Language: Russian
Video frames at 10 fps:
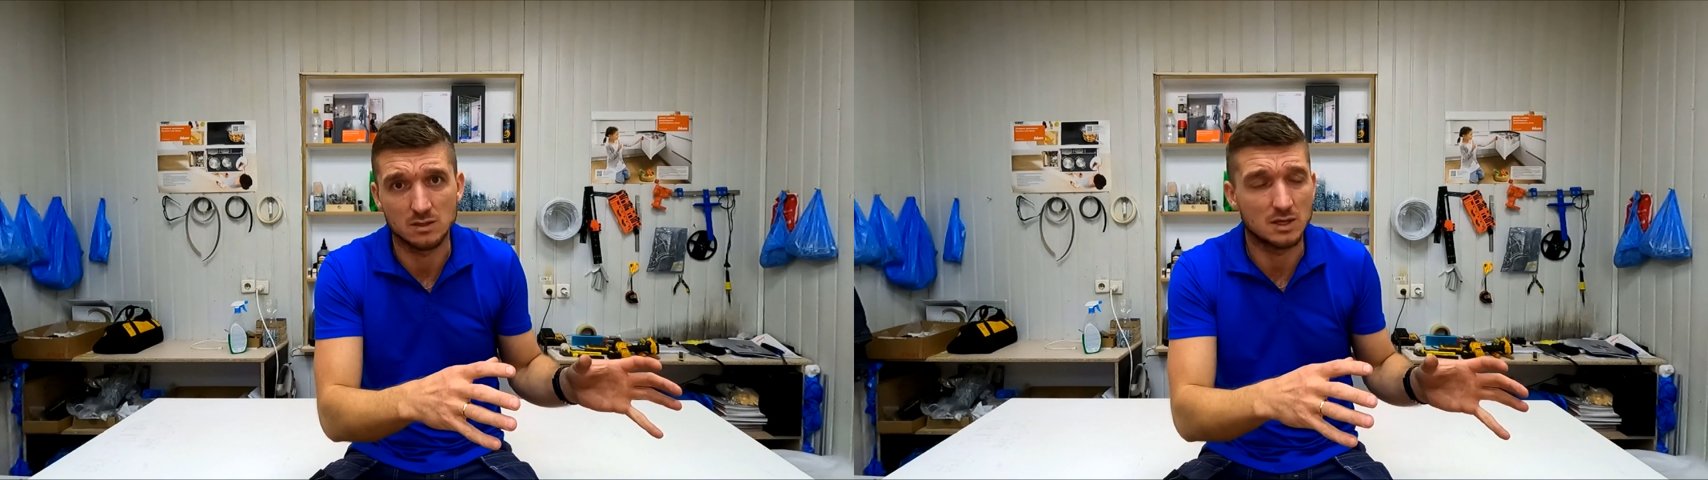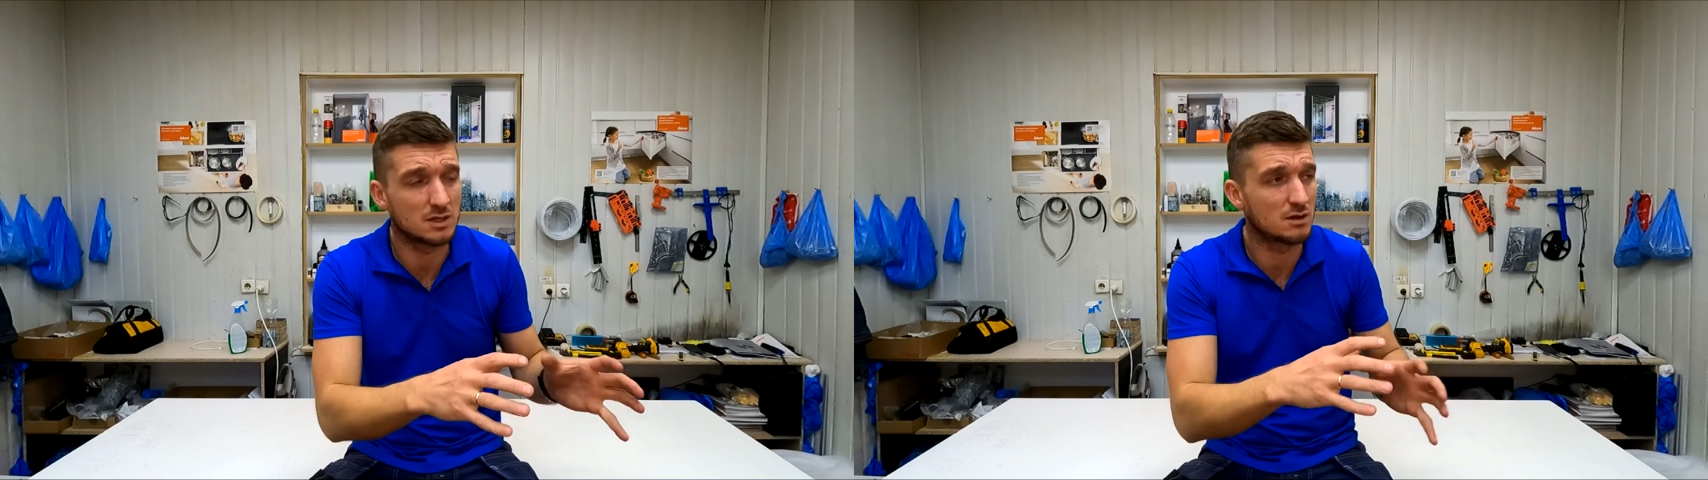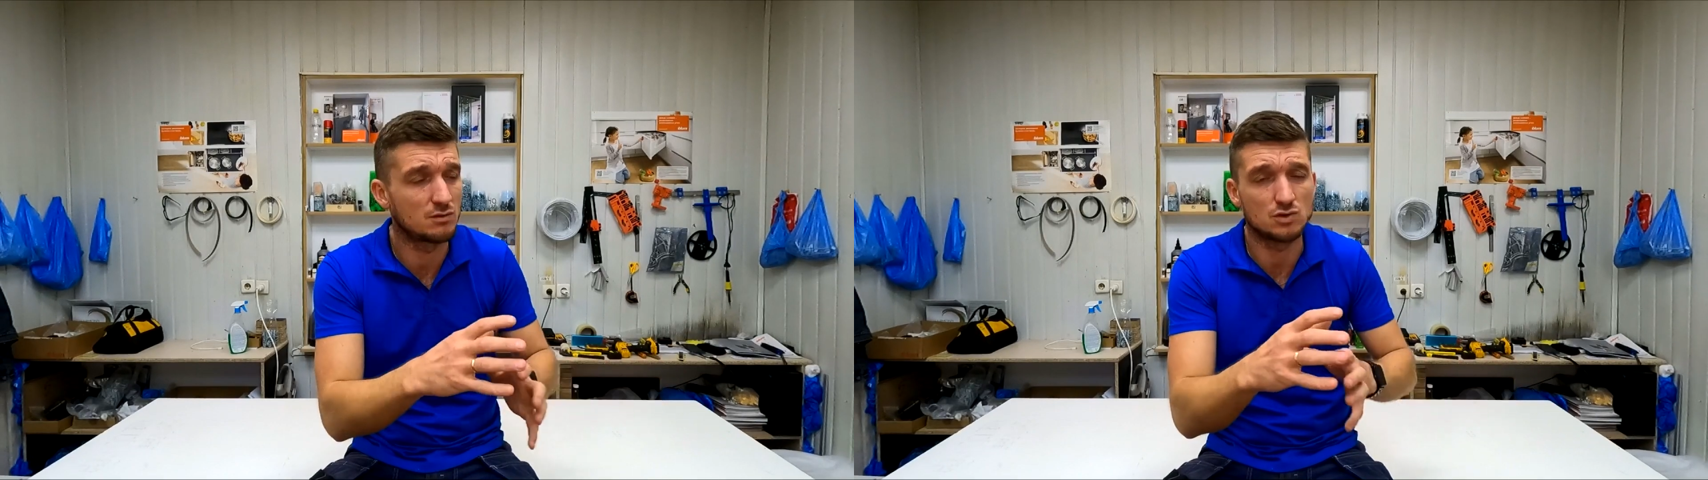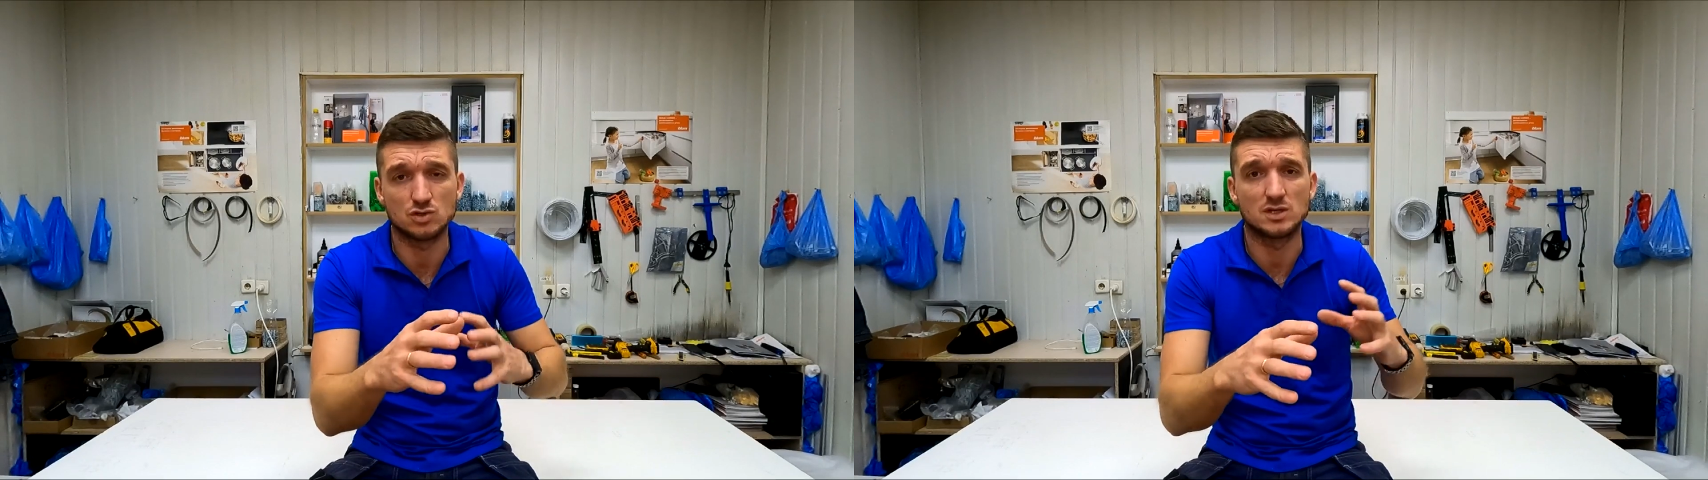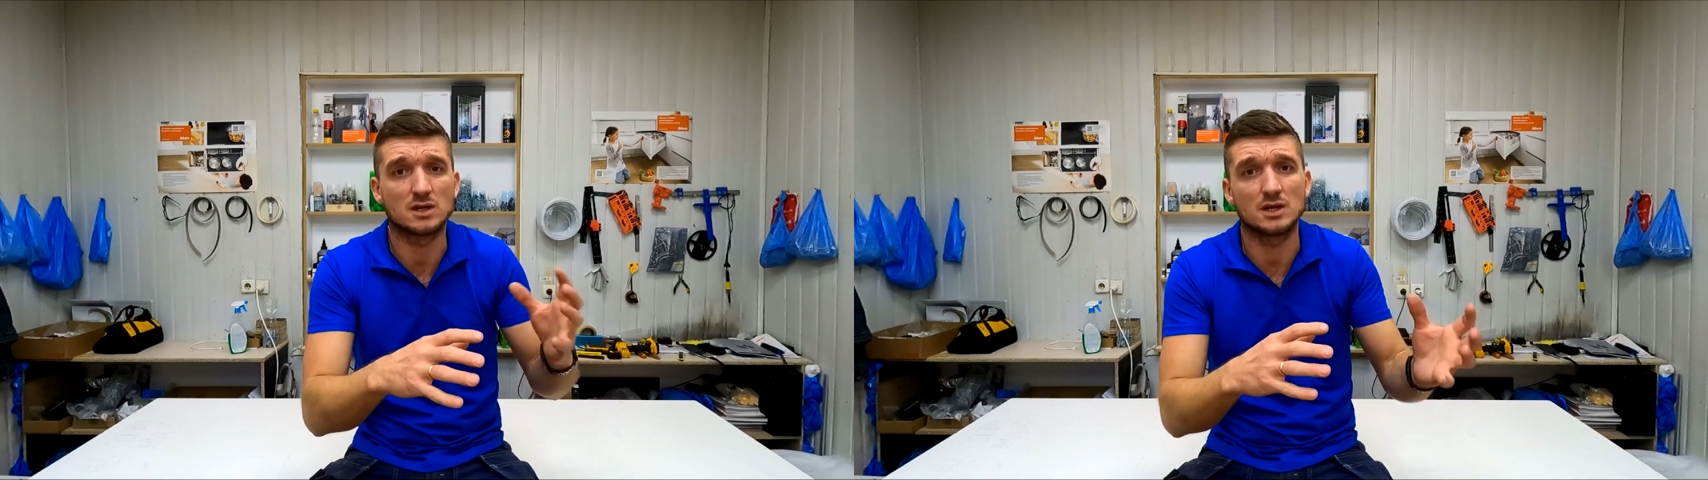Я не говорю,
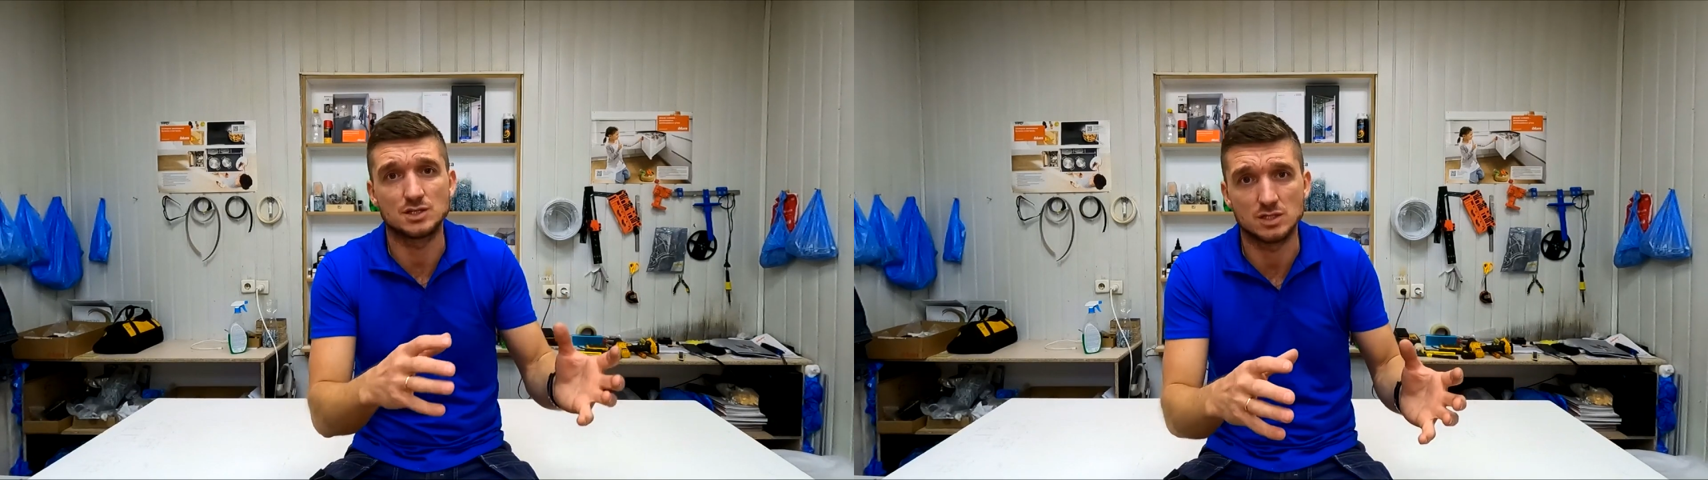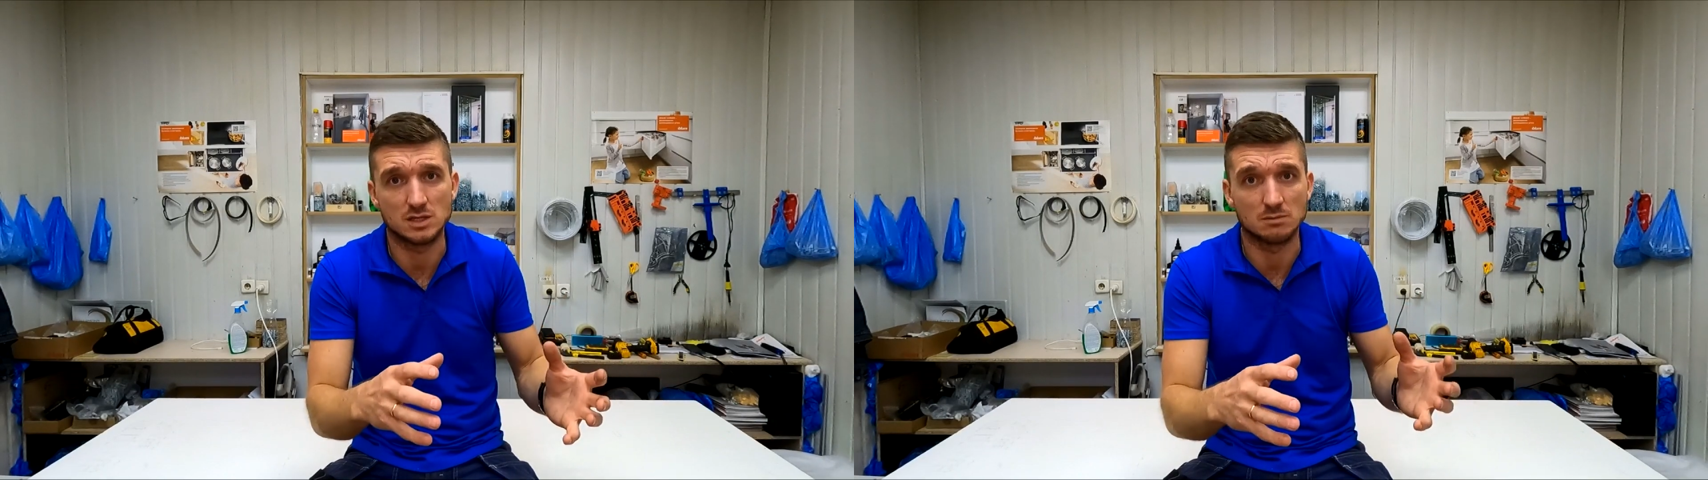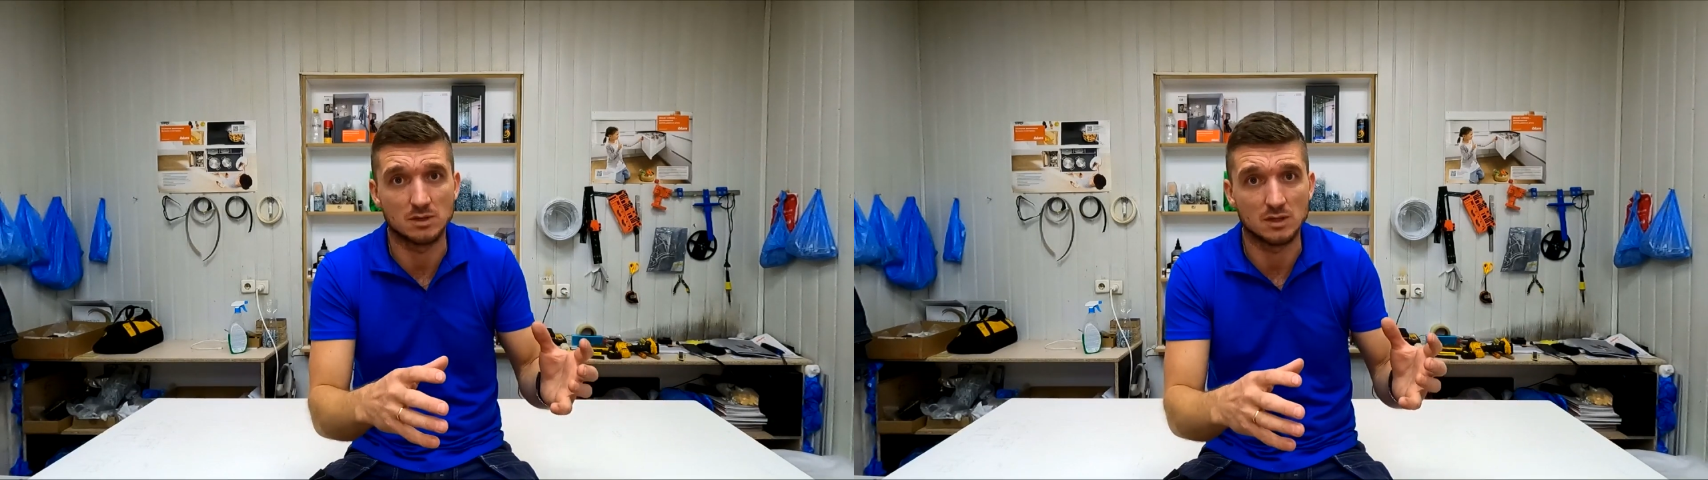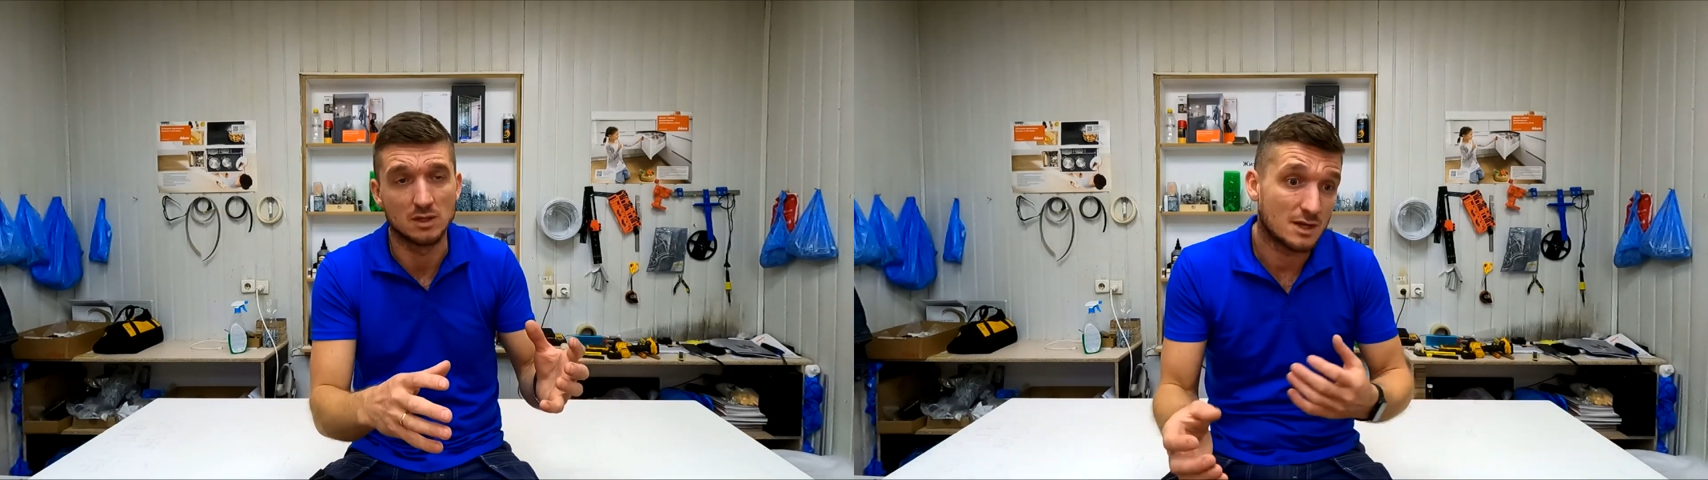что их раньше не было.